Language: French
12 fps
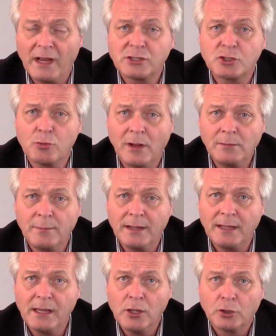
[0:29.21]

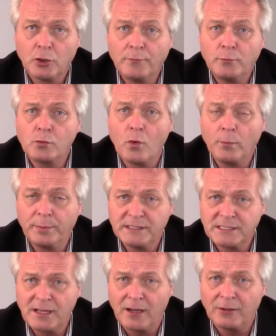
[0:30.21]
actuellement que vos
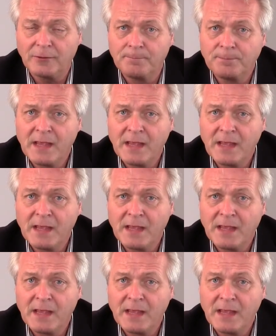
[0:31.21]
compétiteurs.